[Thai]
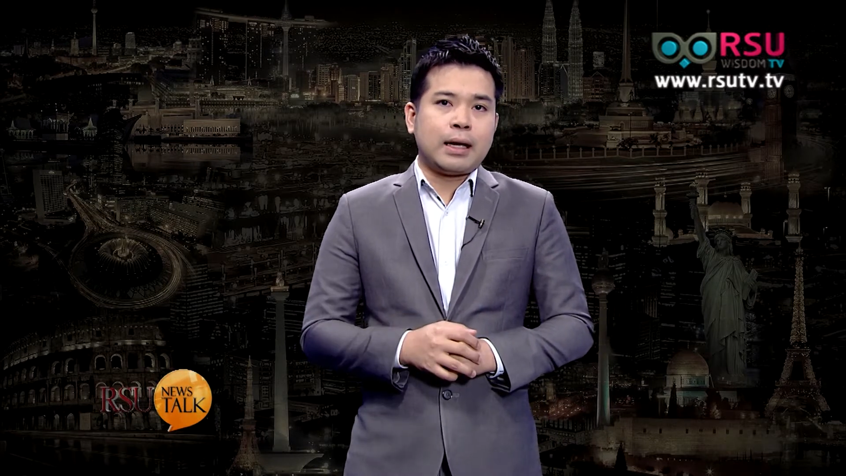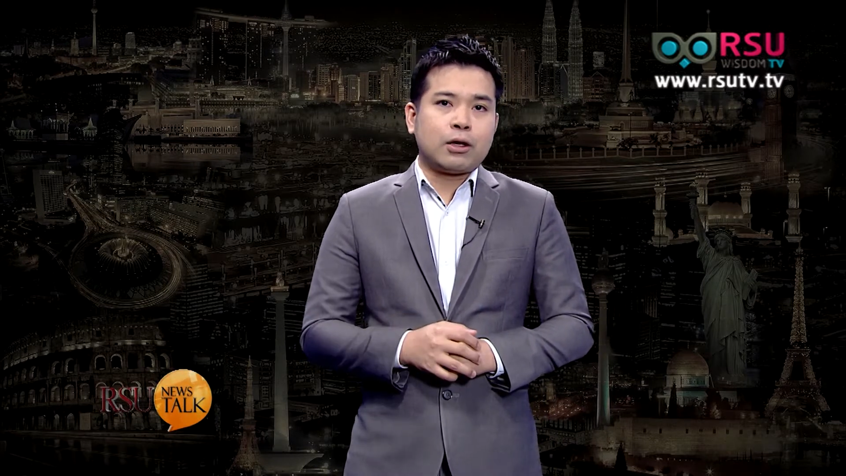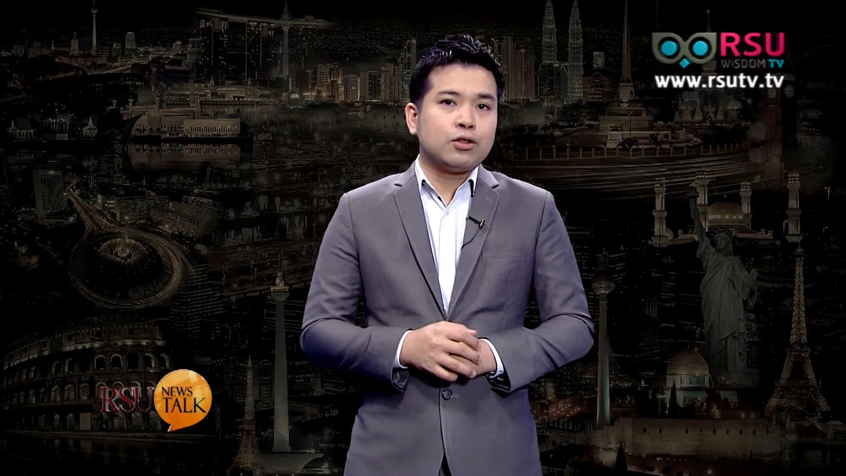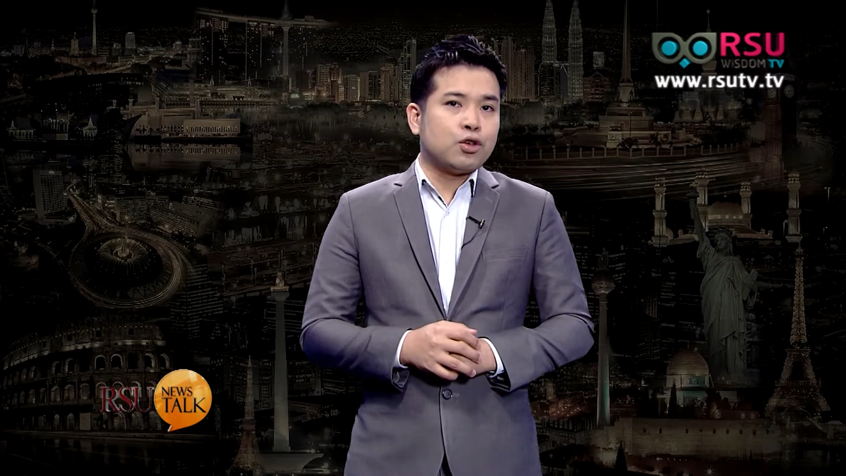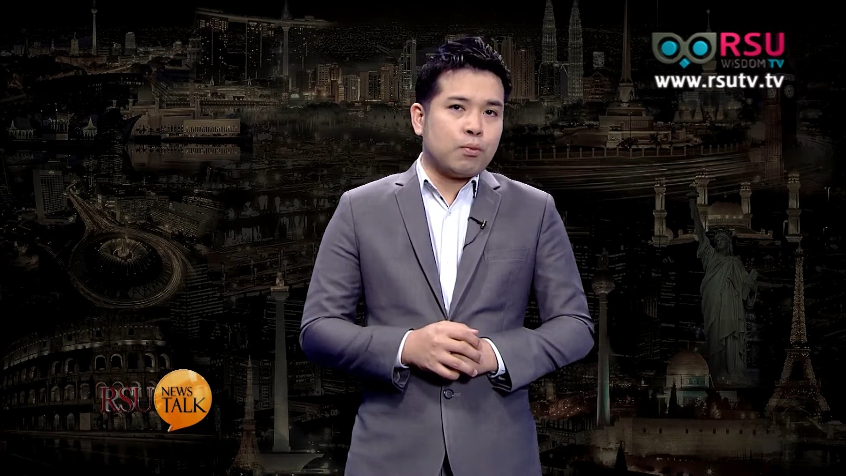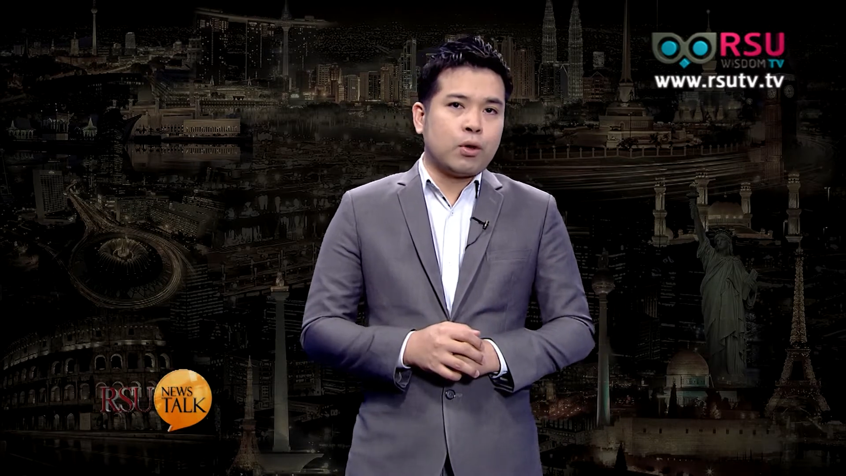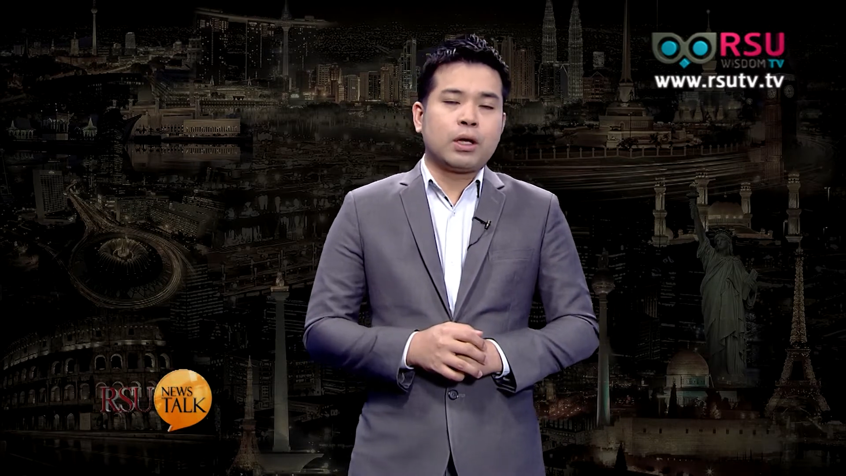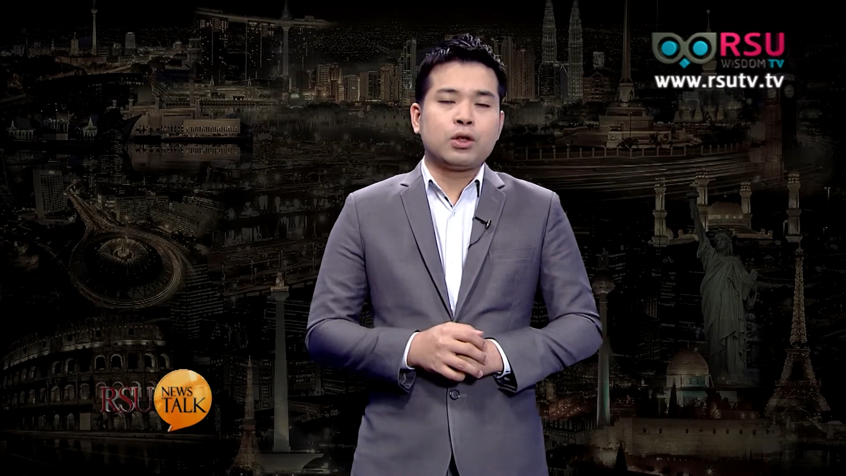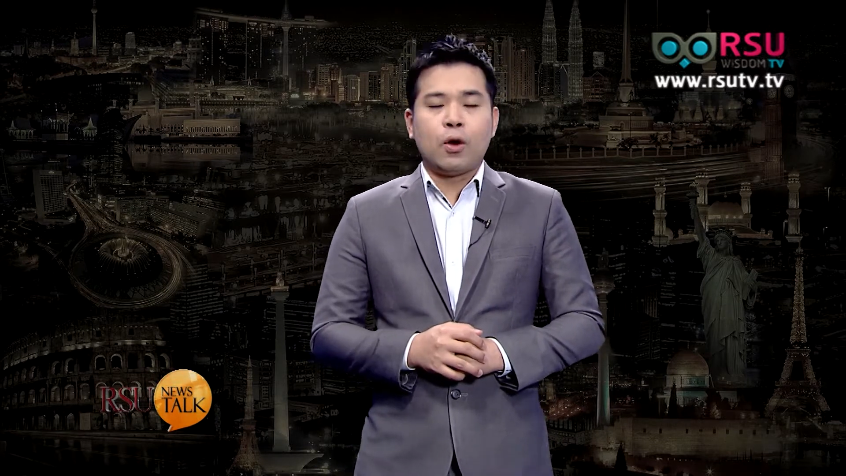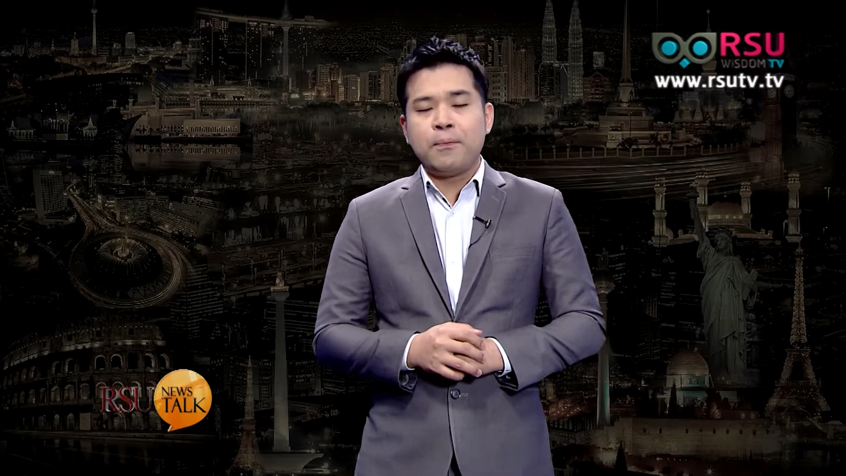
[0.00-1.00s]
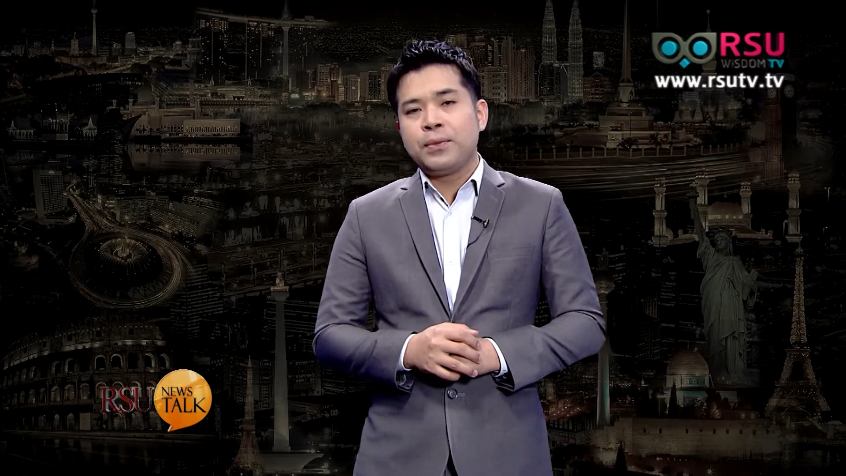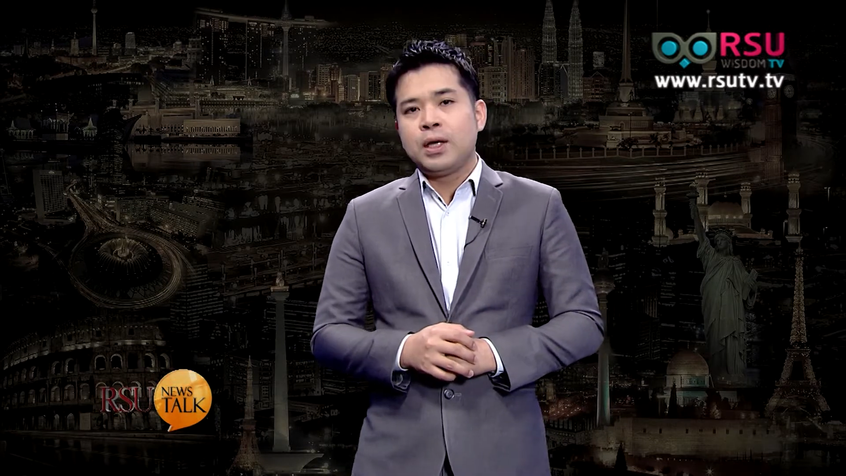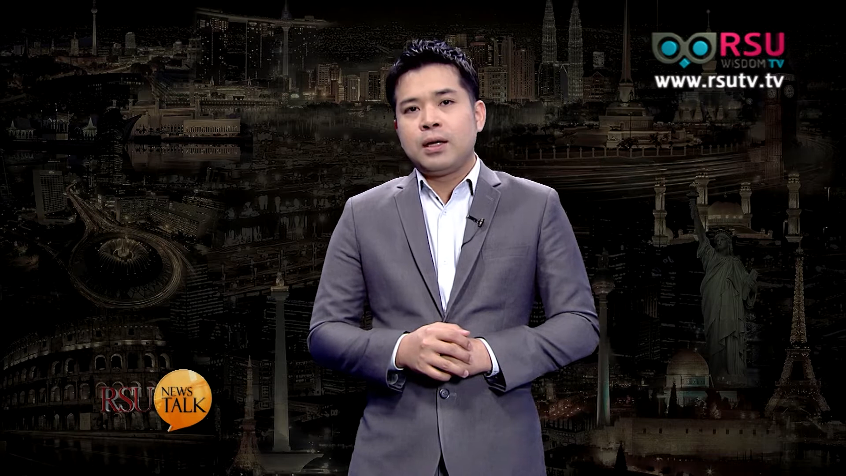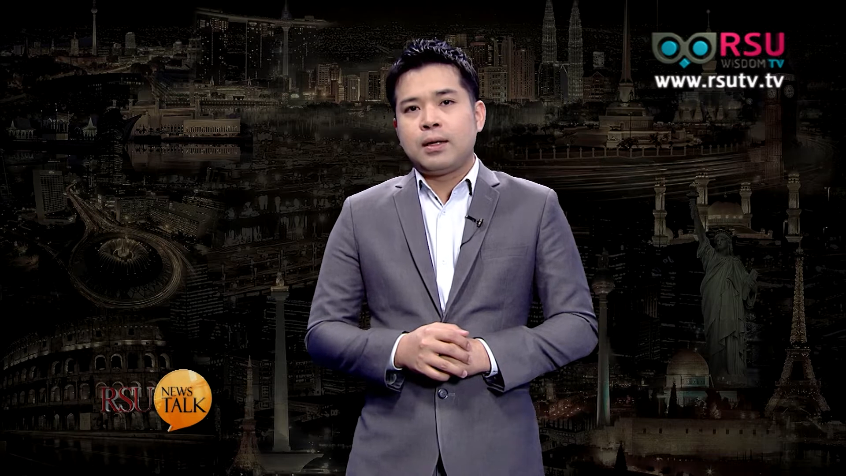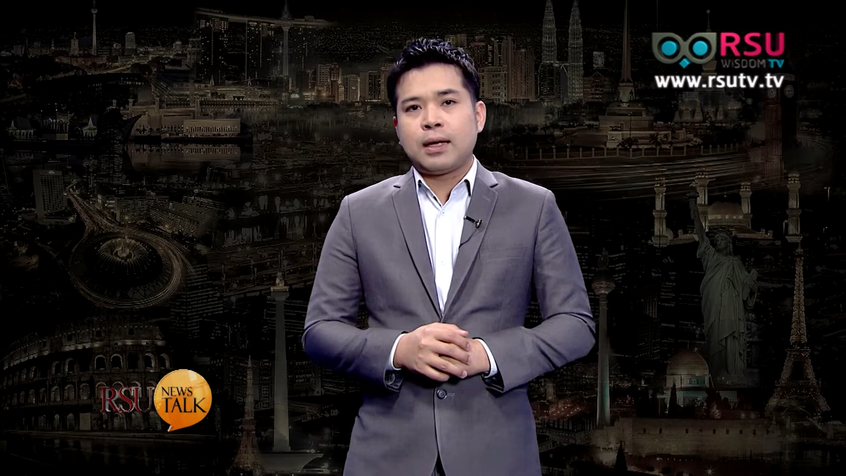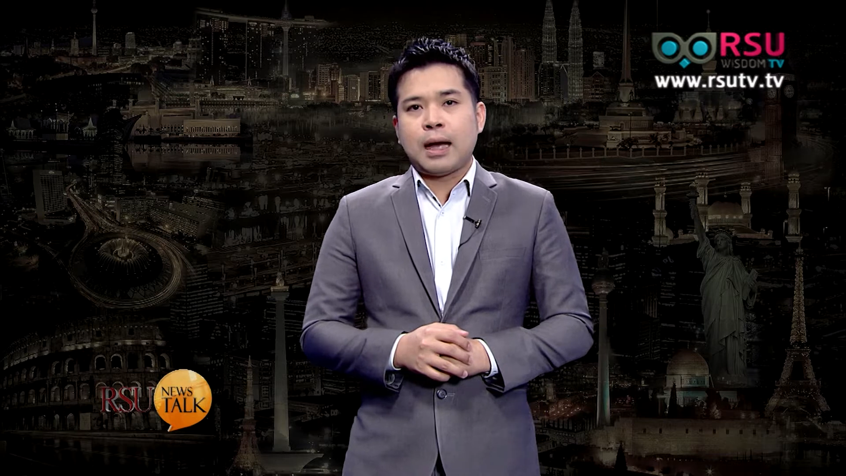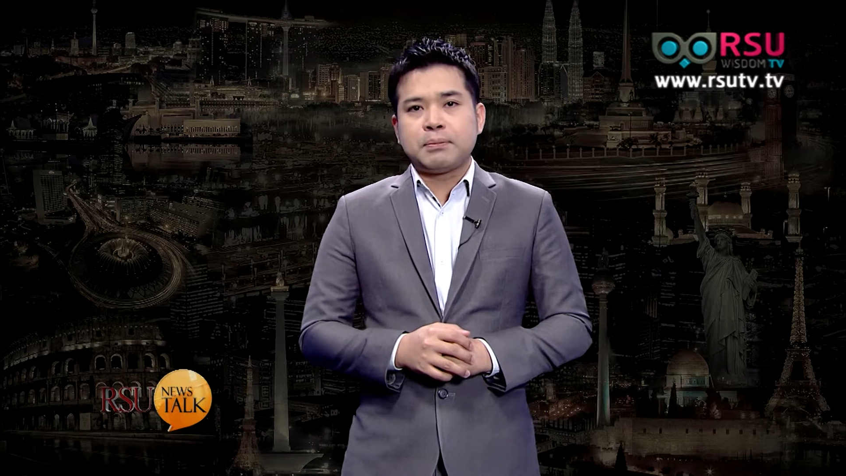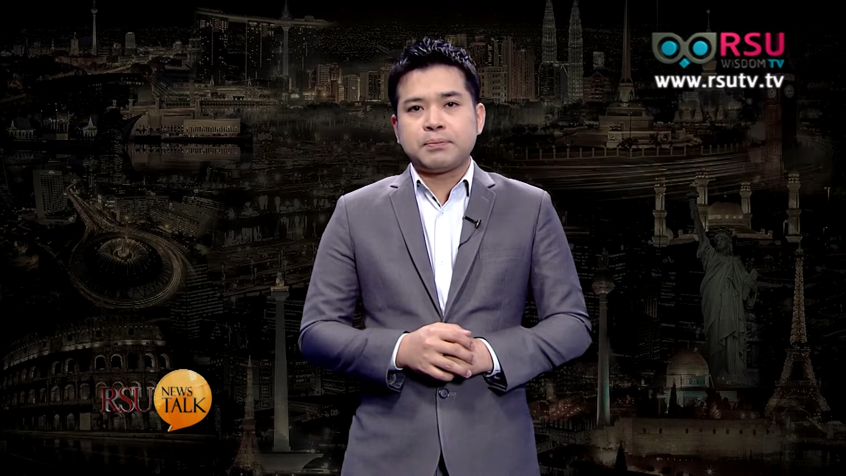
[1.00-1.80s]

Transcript: นั้นก็ส่งผลกระทบนะครับ